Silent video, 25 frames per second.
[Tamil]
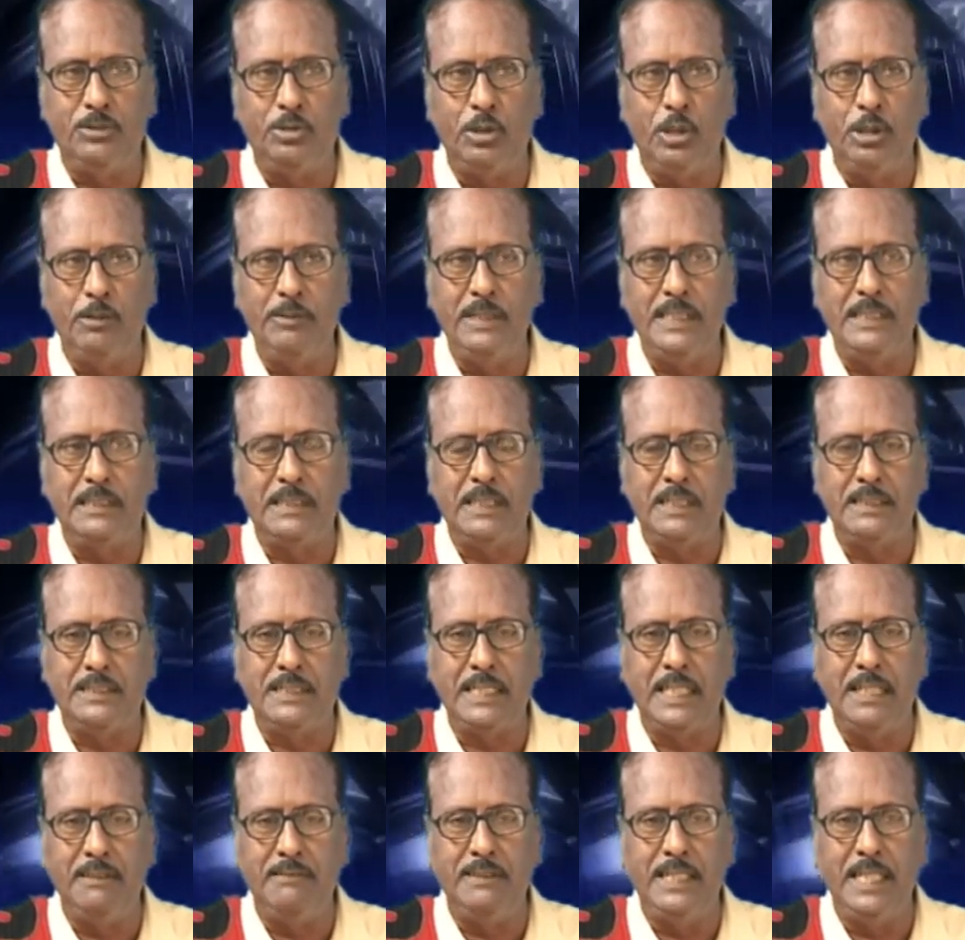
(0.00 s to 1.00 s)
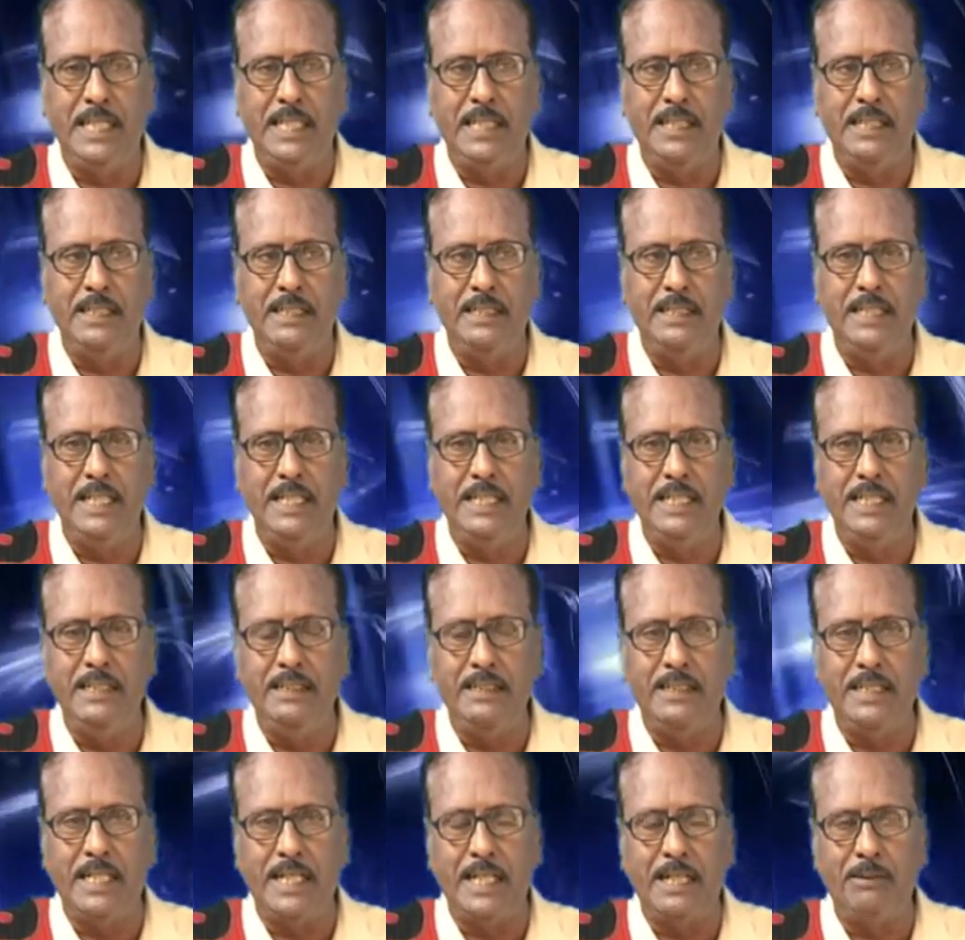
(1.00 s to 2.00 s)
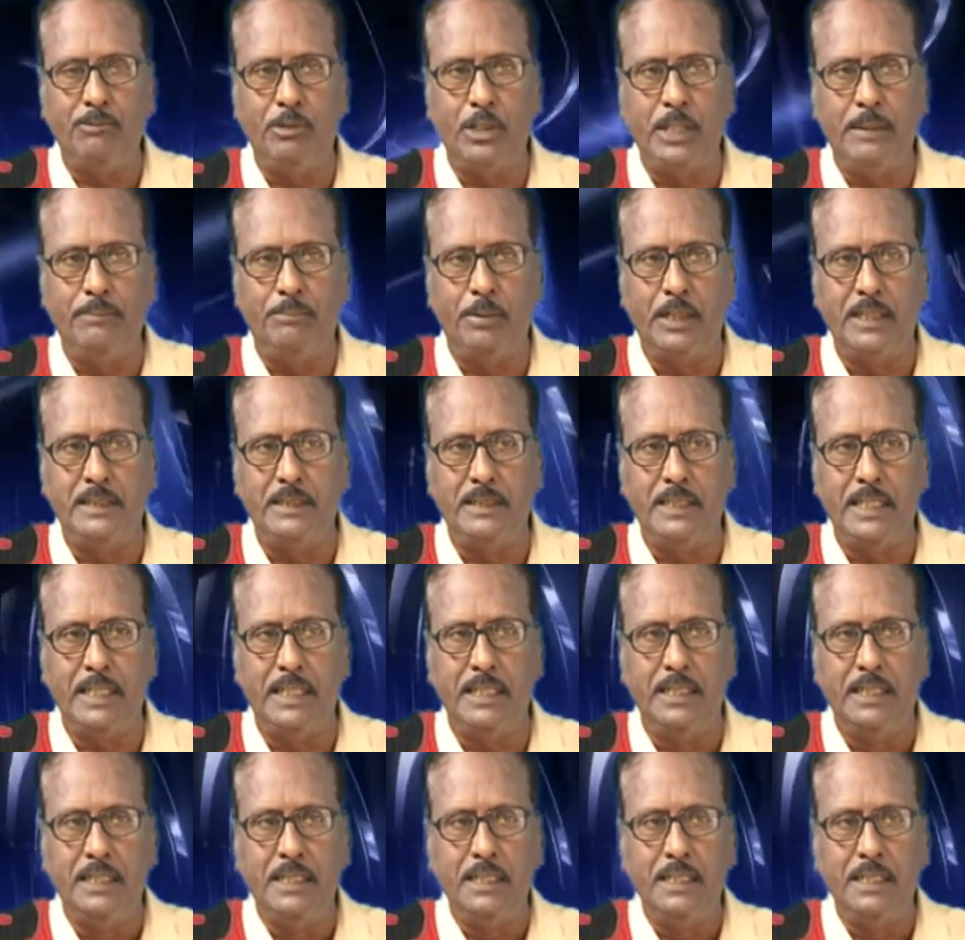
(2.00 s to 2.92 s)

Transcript: சோவியத் ரஷ்யாவிலே லெனின் நடைமுறைப்படுத்திய